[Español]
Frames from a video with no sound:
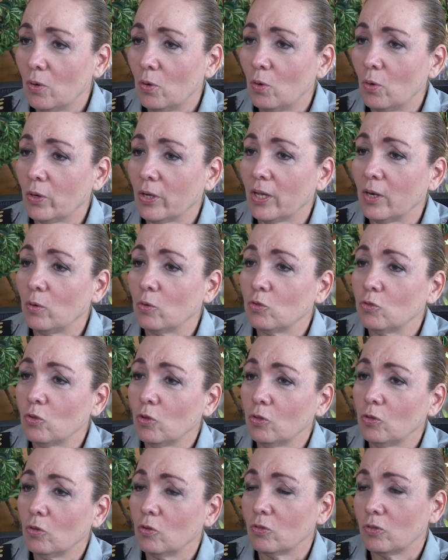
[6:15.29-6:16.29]
lo que
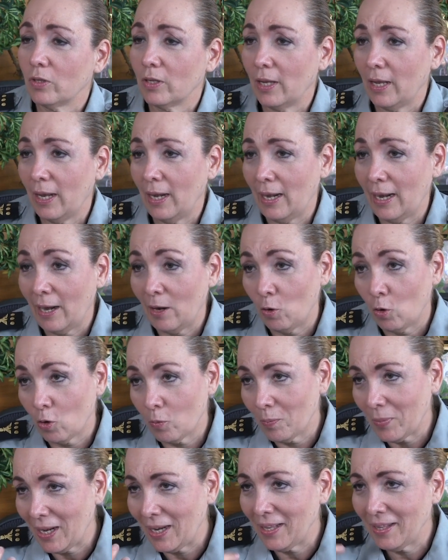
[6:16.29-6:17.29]
nosotros en la
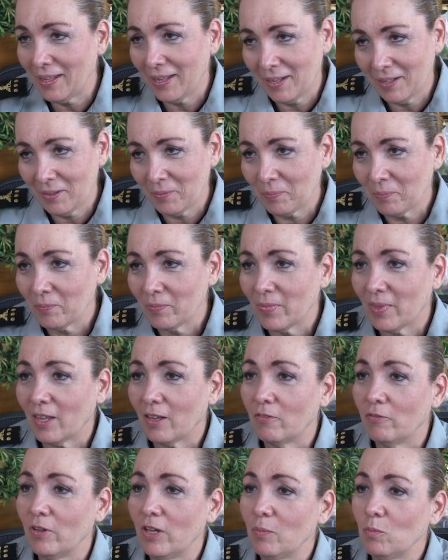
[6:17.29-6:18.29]
normalidad
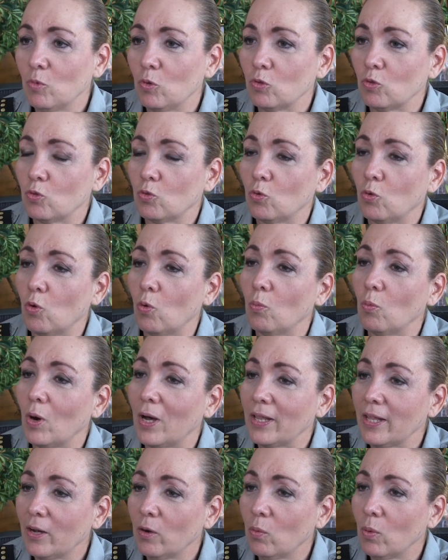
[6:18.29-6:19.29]
vemos
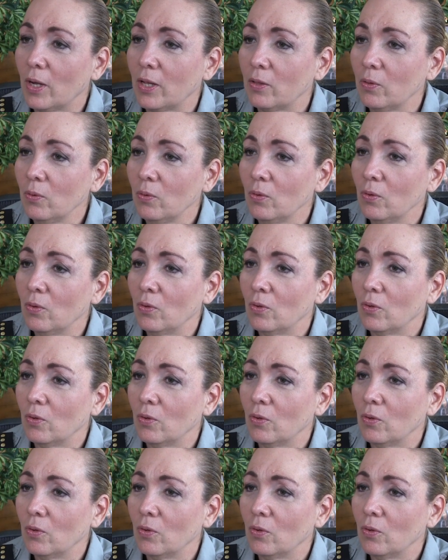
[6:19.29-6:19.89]
como adecuado,